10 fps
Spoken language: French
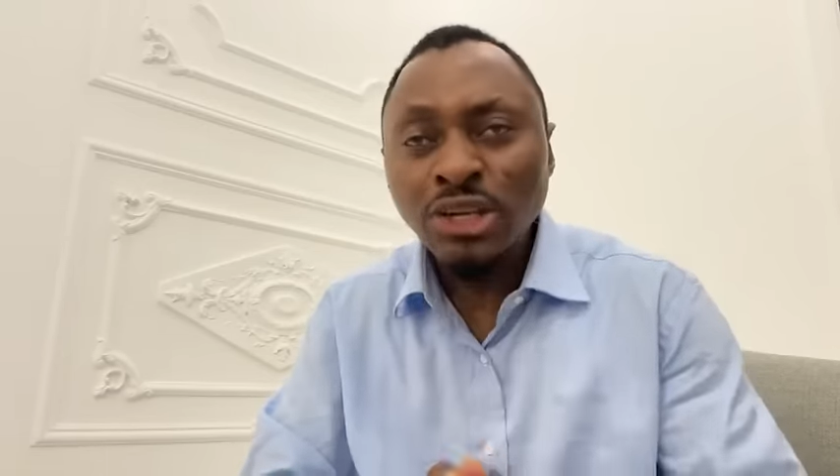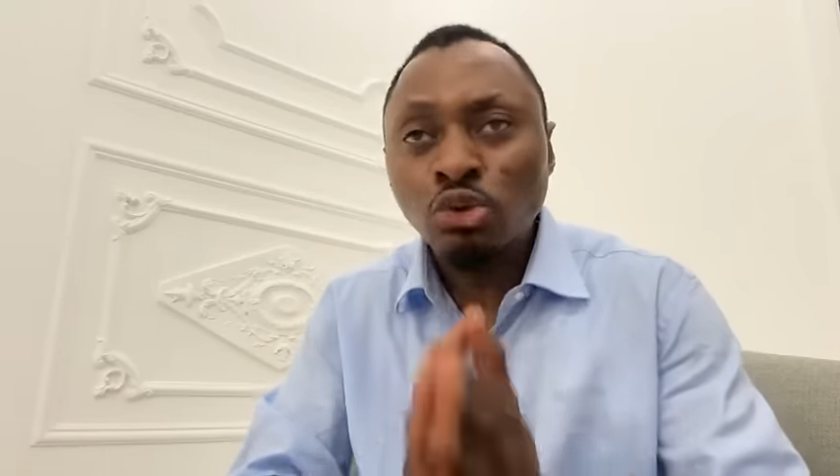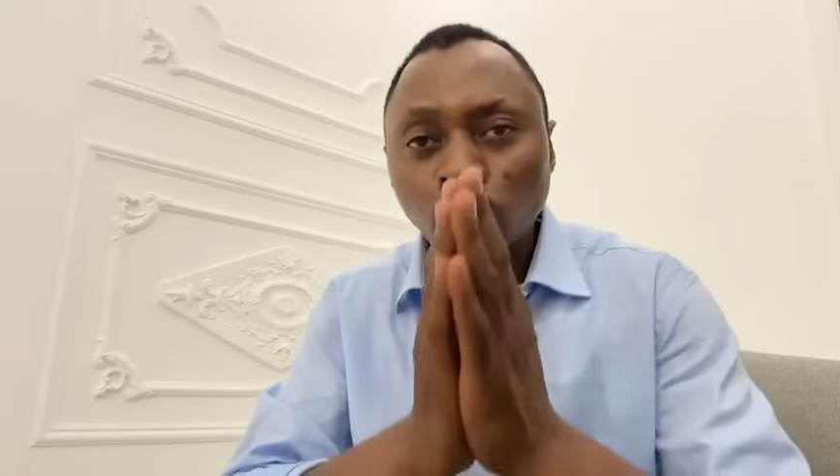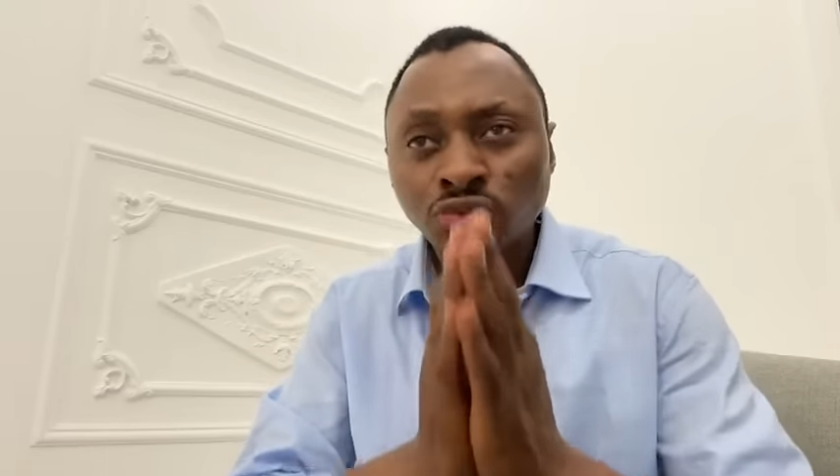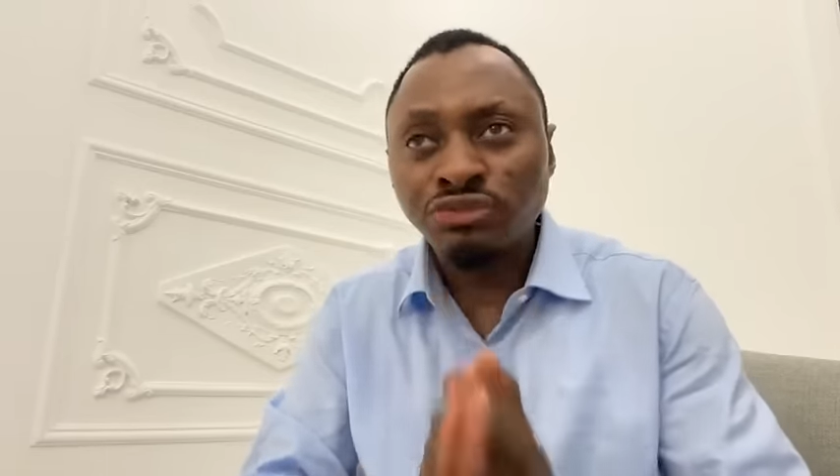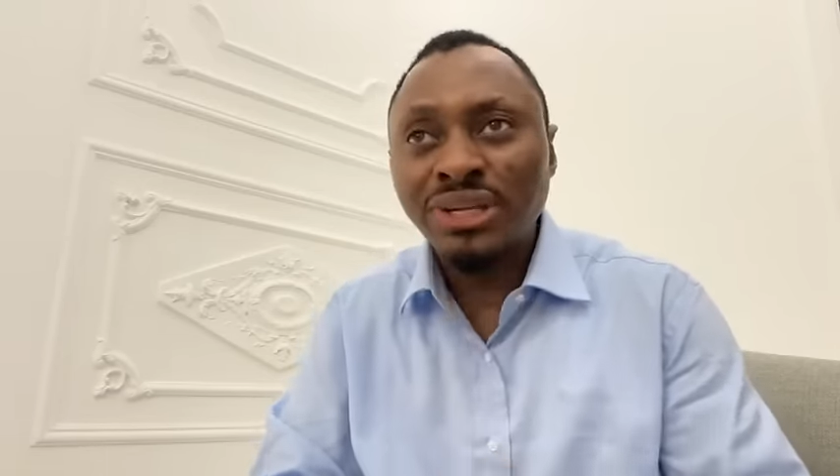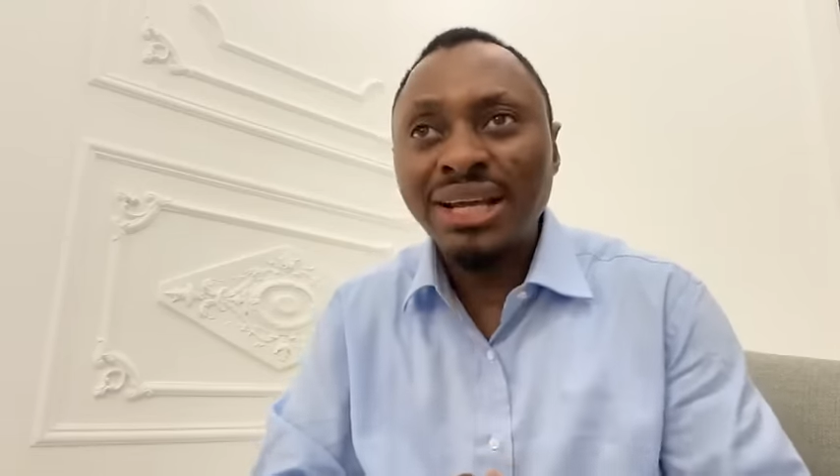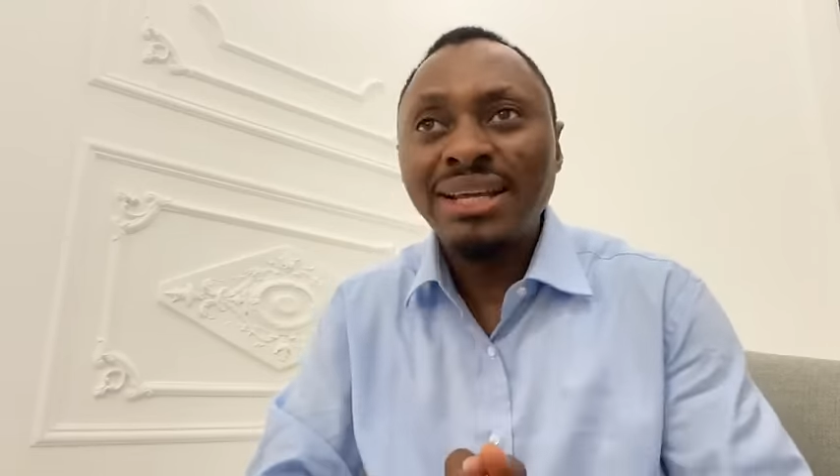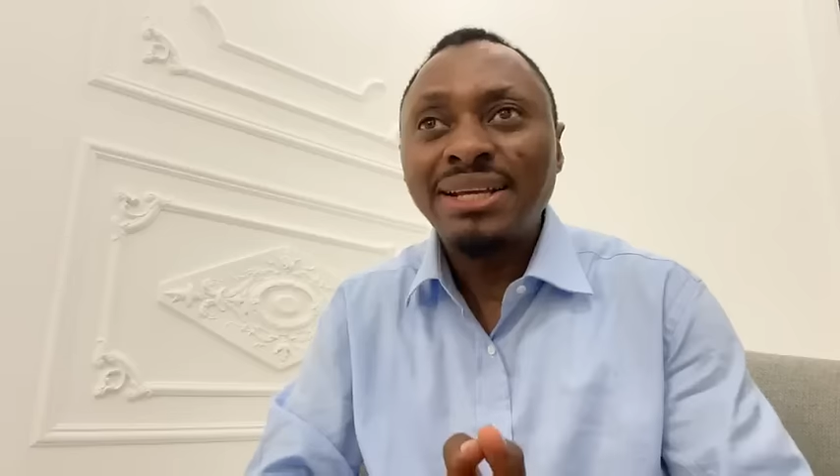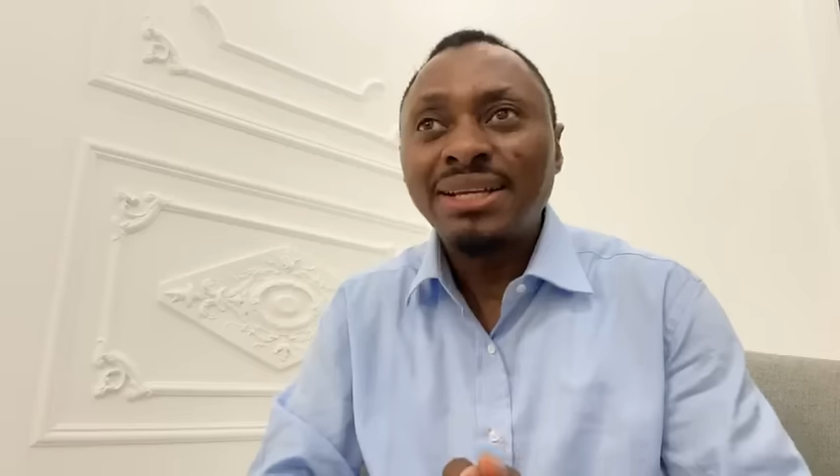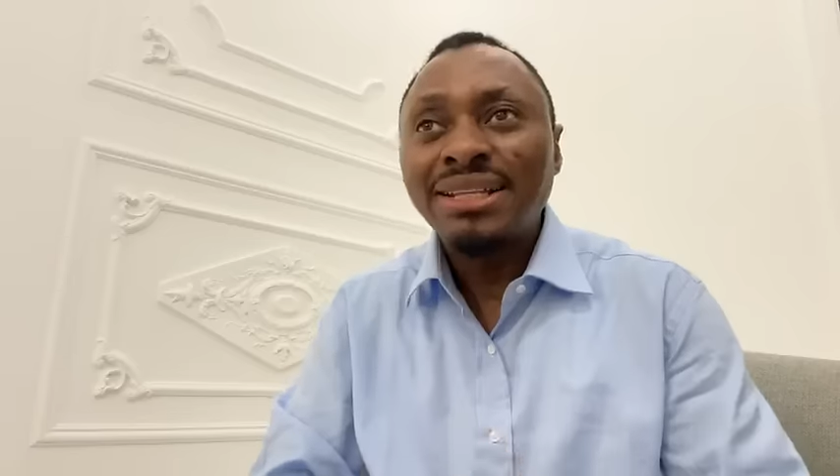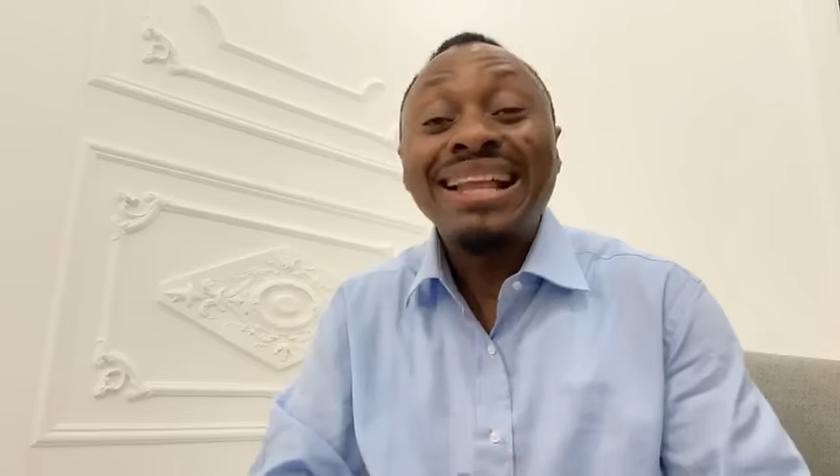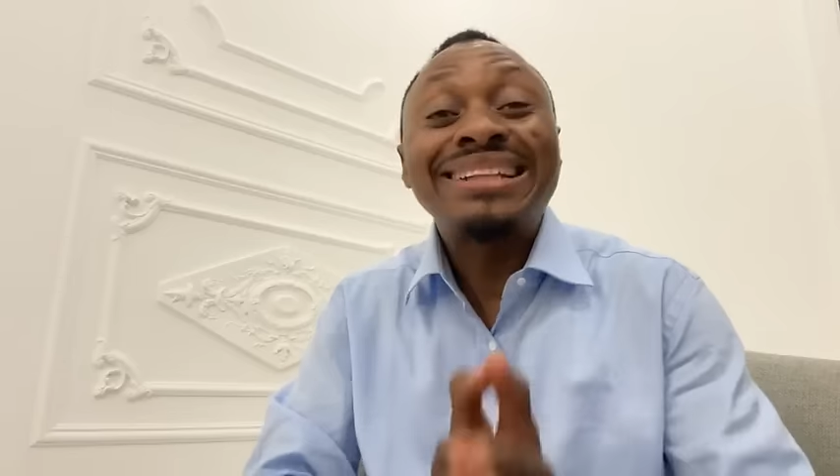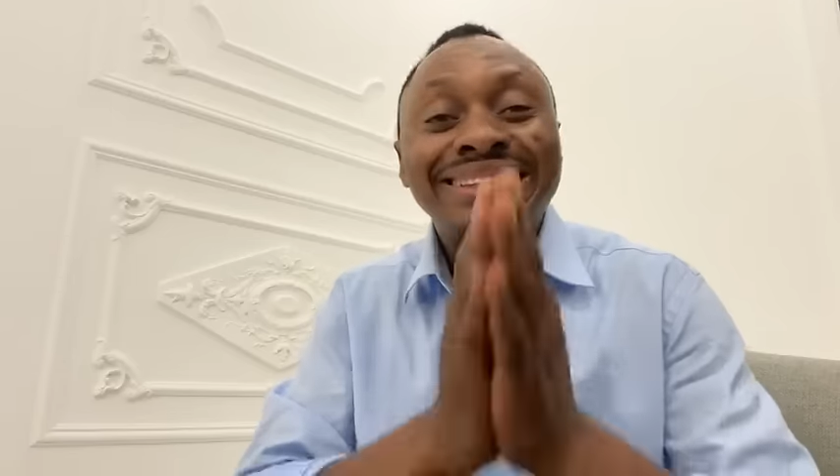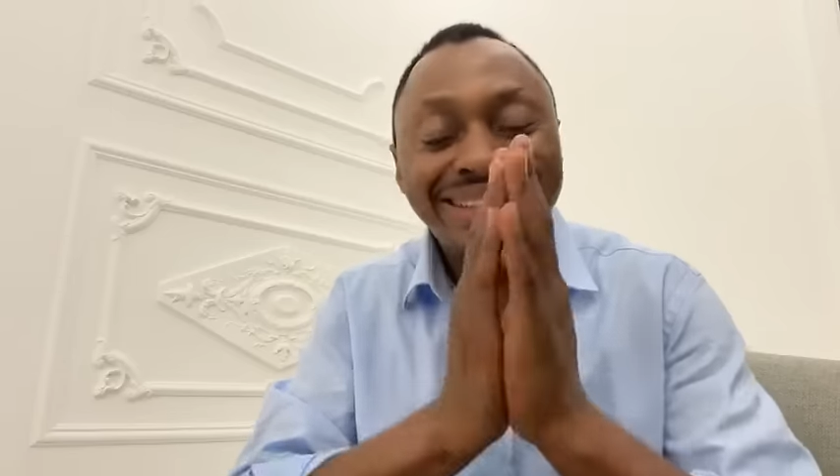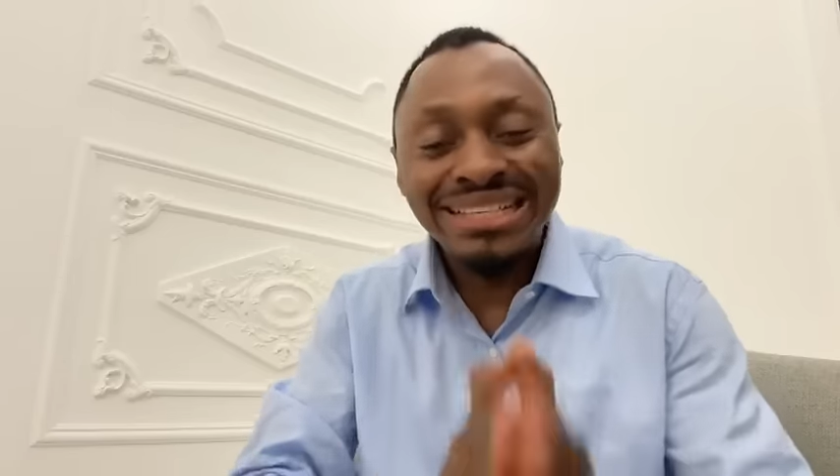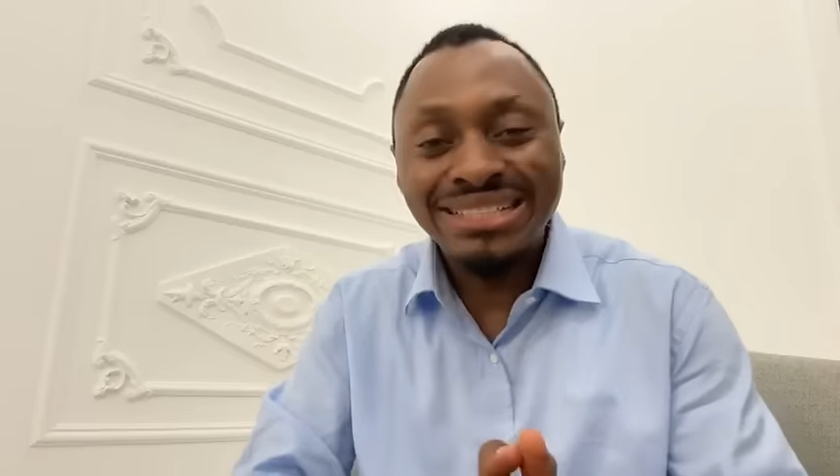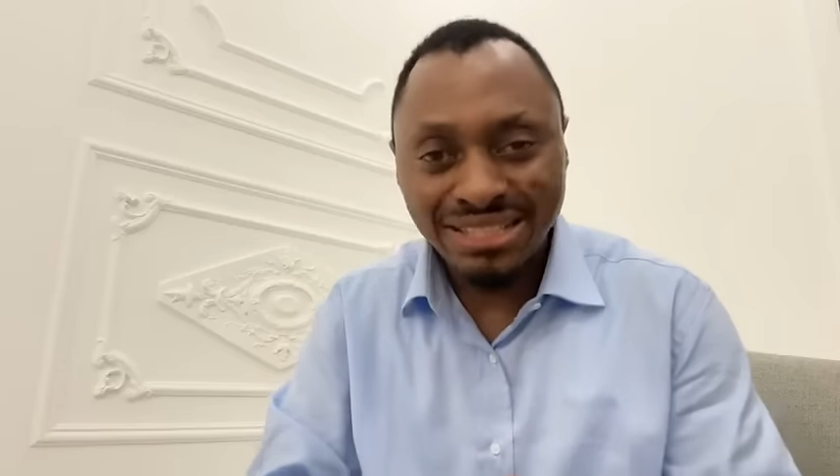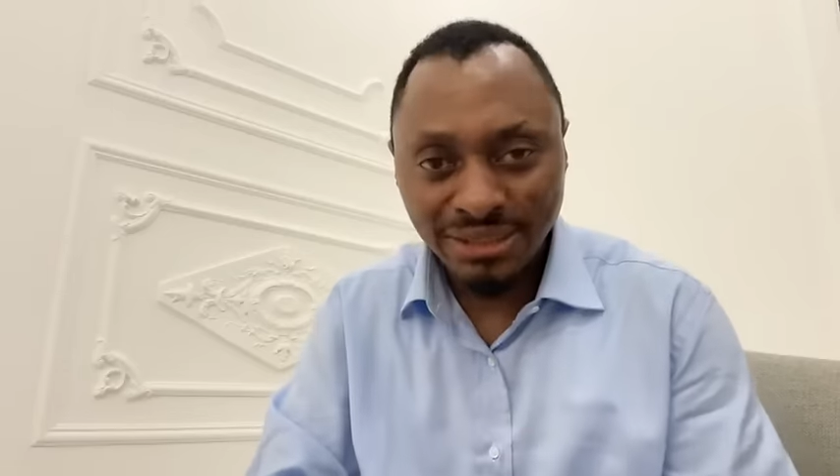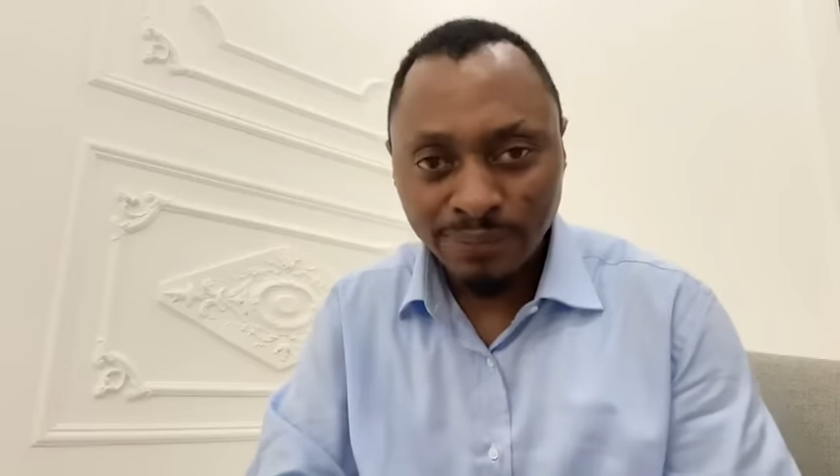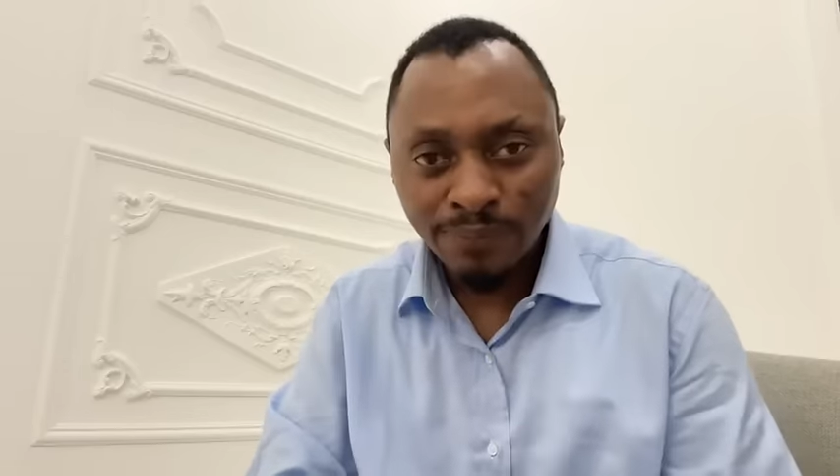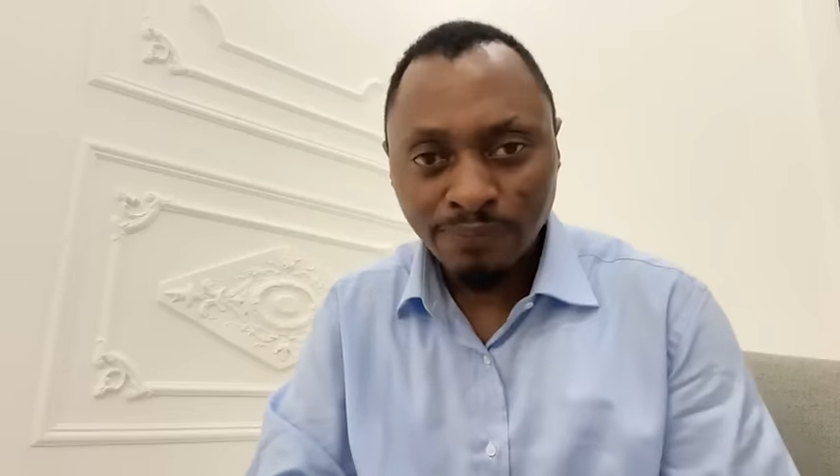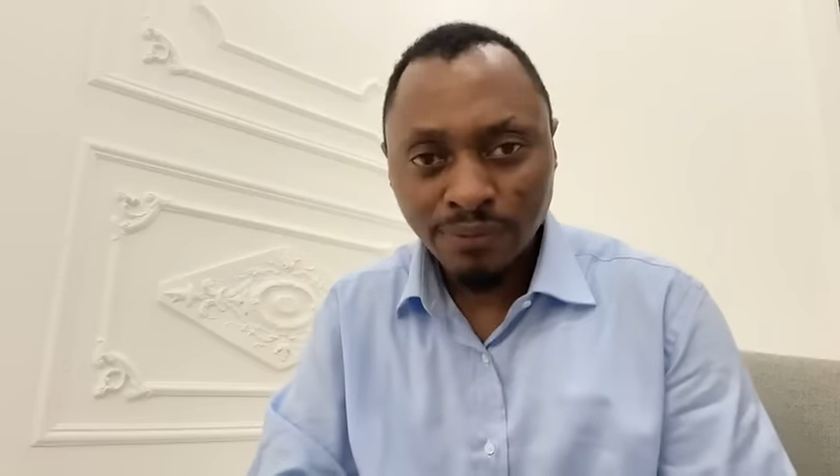Il couvrait la tête,